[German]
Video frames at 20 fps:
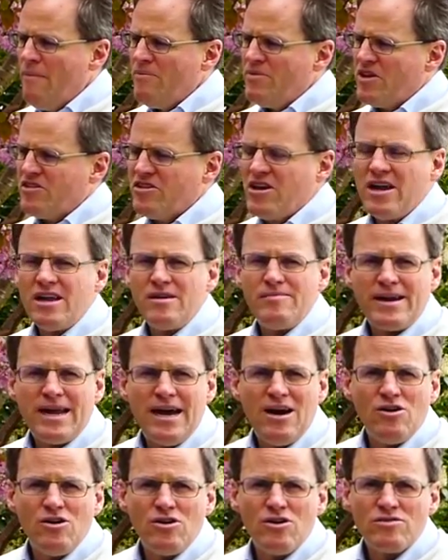Das kann
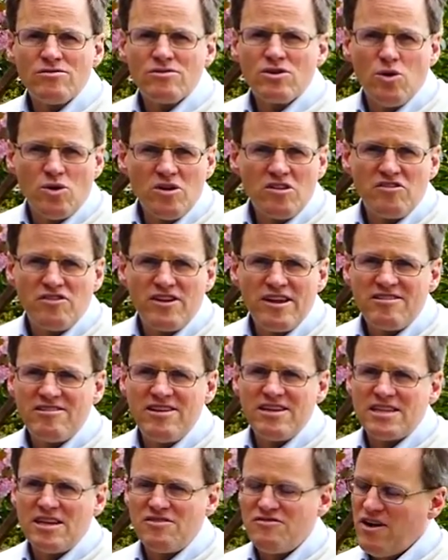aber auch
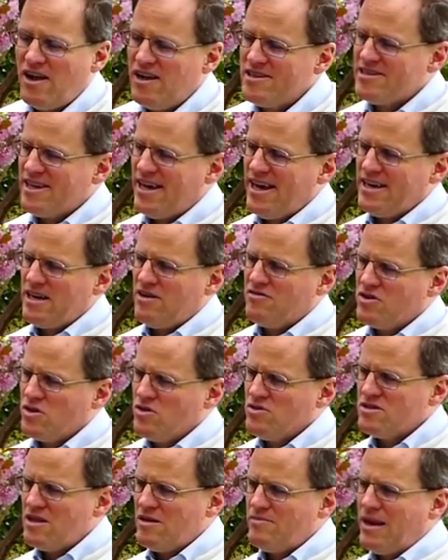kurzfristig der Fall sein
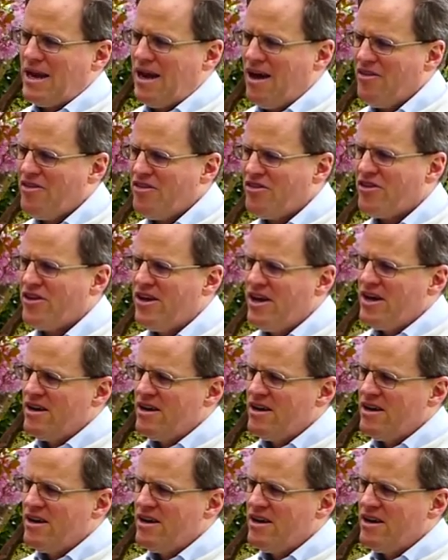aufgrund der Bilanz.